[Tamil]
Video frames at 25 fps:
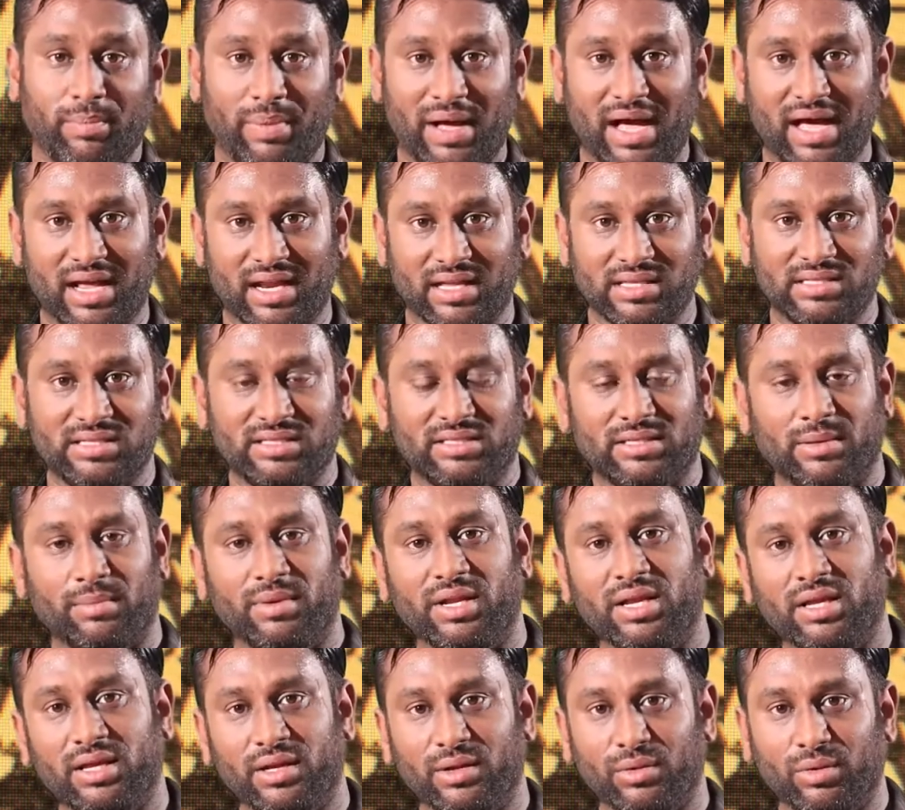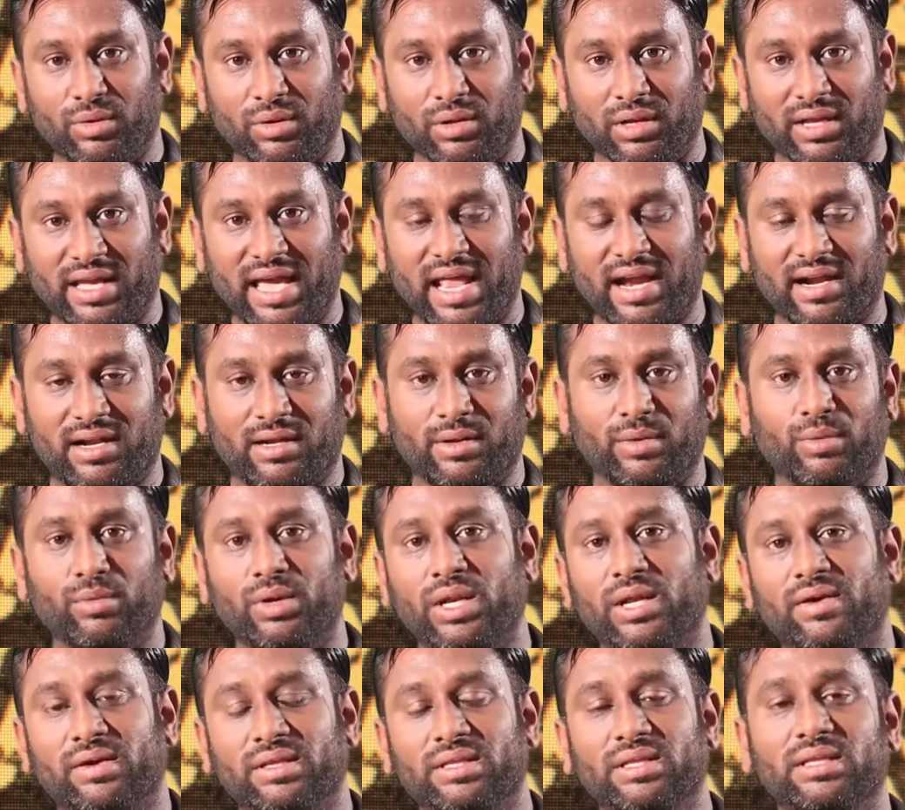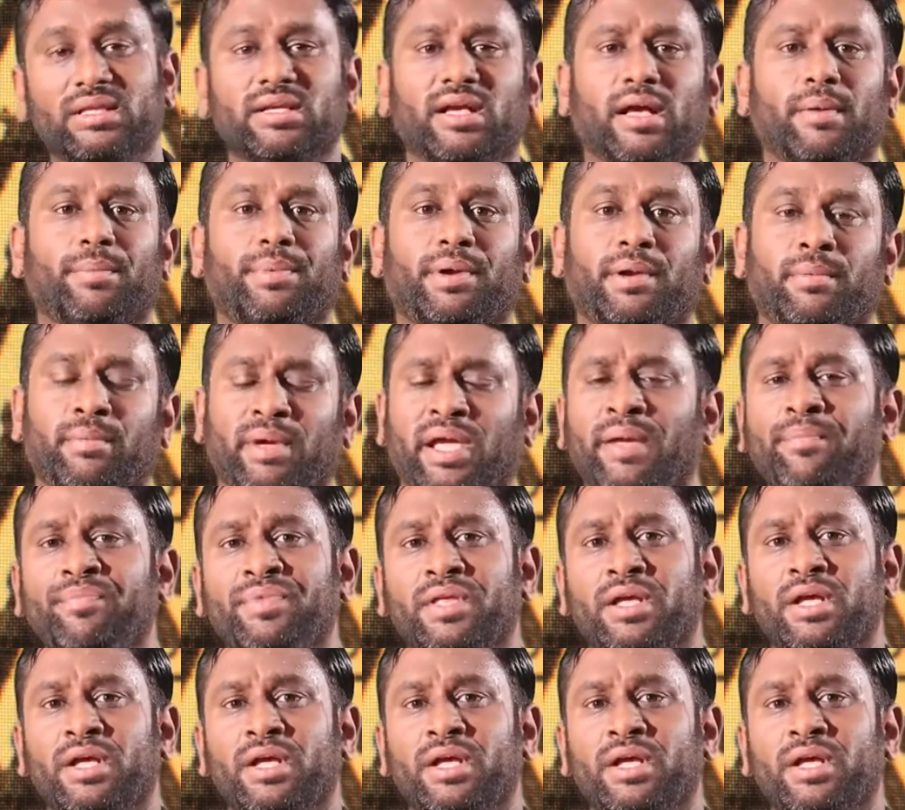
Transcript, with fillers: பாரஞ்சித் அப்படிங்கிற ஒரு கேரக்டர் உள்ளே வந்ததுக்கு அப்புறமே